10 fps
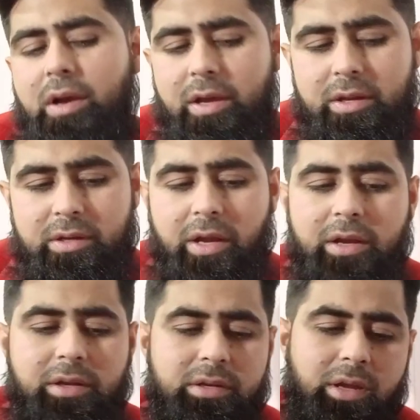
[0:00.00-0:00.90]
आए
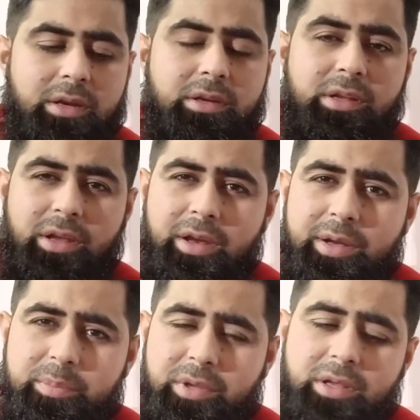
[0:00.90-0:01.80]
1998
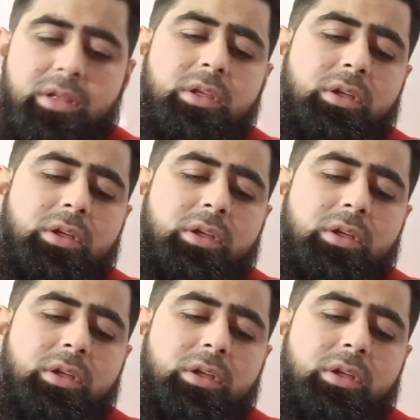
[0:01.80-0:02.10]
में